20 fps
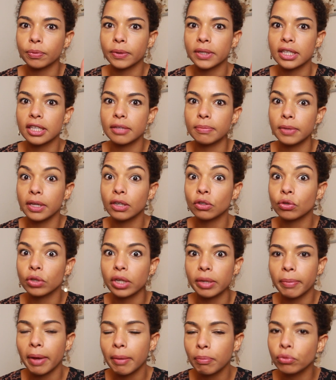je précise bien je
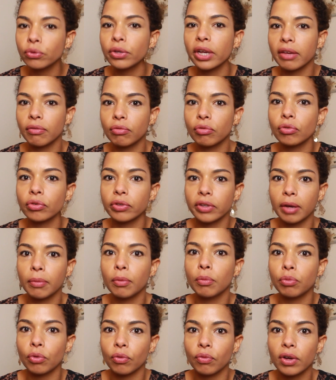n'ai pas poudrer
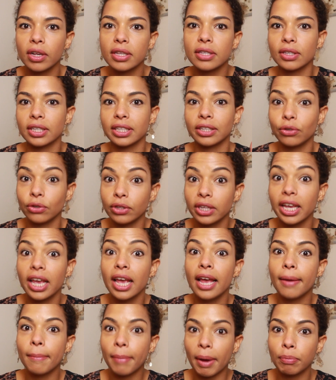volontairement pour voir ce qu'il donnait.